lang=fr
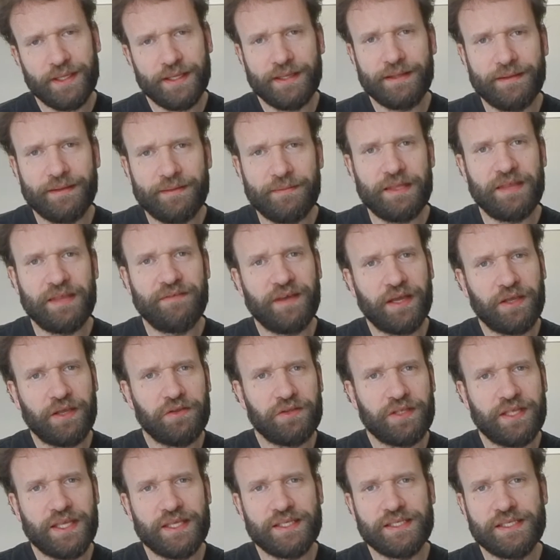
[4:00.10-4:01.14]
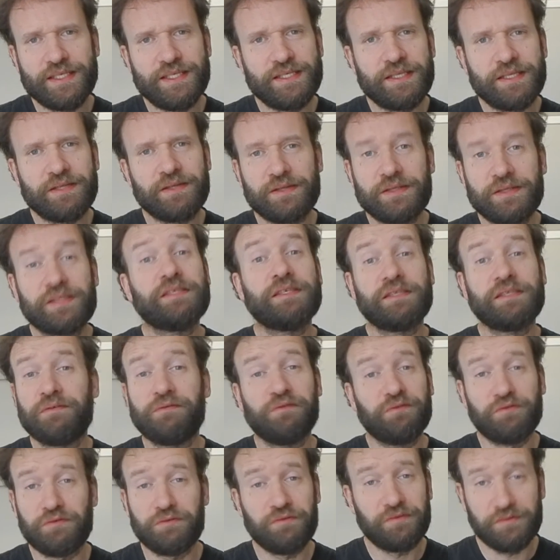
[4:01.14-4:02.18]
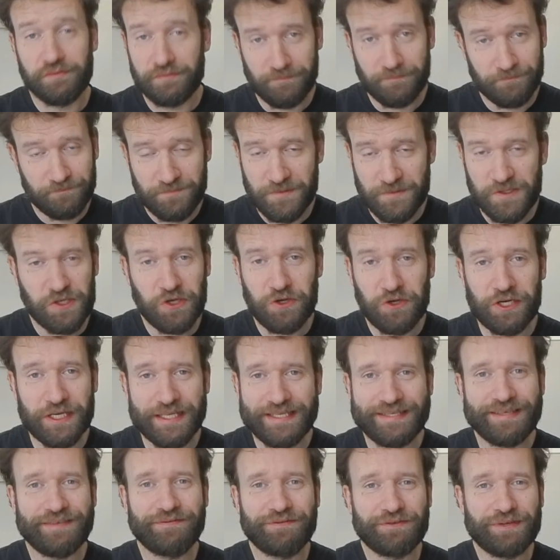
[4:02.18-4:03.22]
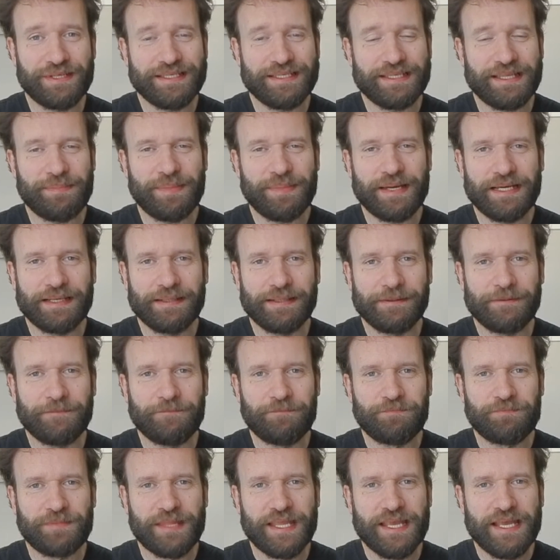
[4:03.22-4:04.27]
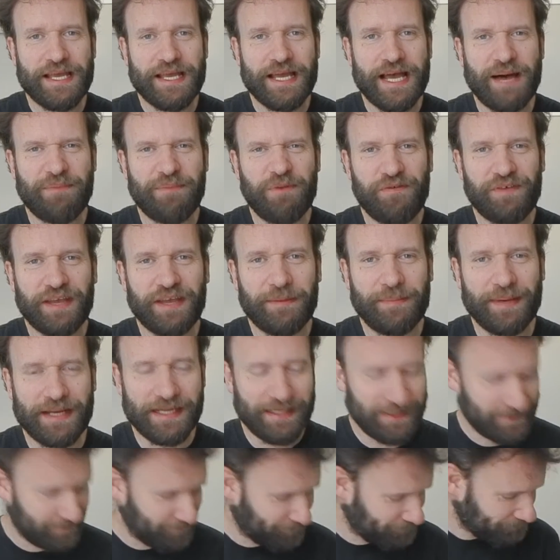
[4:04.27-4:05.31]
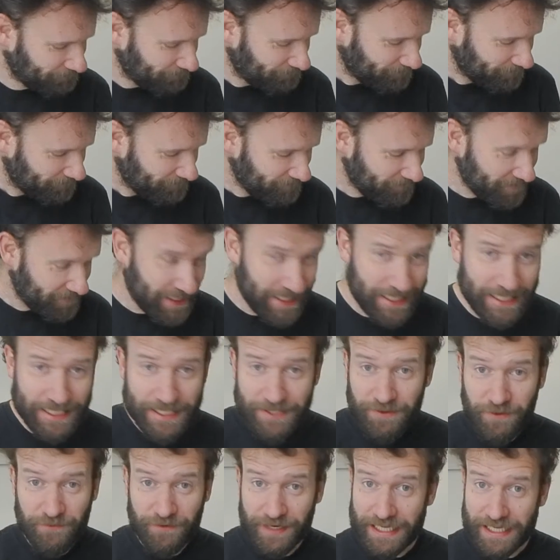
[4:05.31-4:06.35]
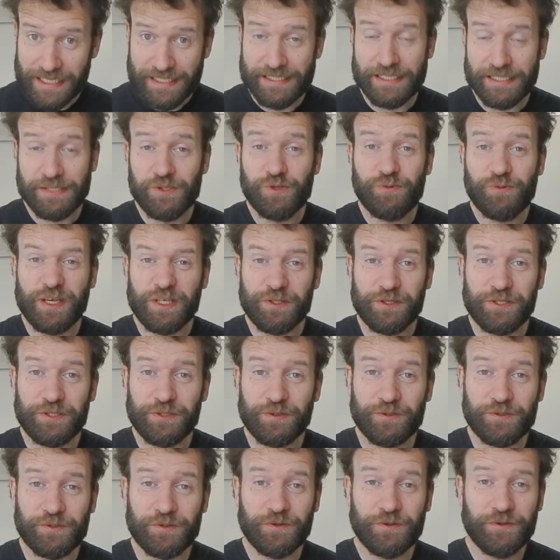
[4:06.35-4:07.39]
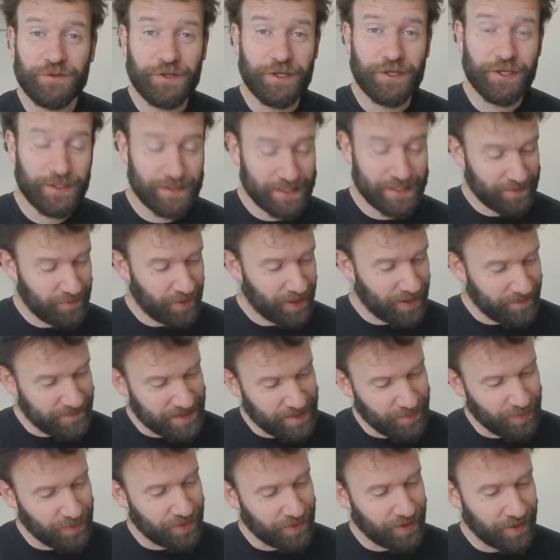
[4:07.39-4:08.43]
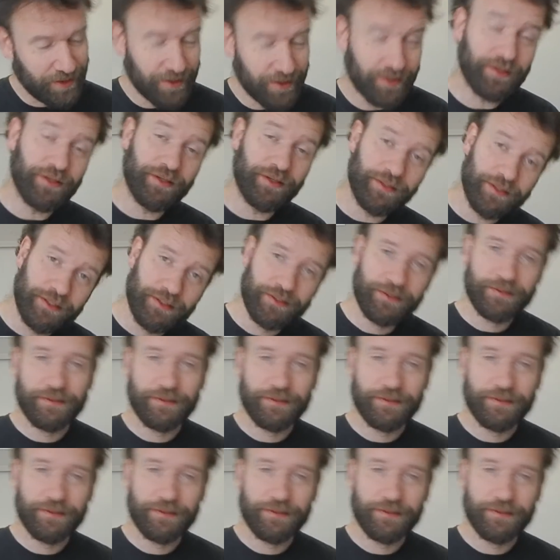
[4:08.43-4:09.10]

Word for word: des, des, variantes qui existent. Si vous en connaissez, vous n'hésitez pas à m'en faire part. Euh, donc voilà, c'est une super chouette chanson. Euh, ça demande un petit peu de.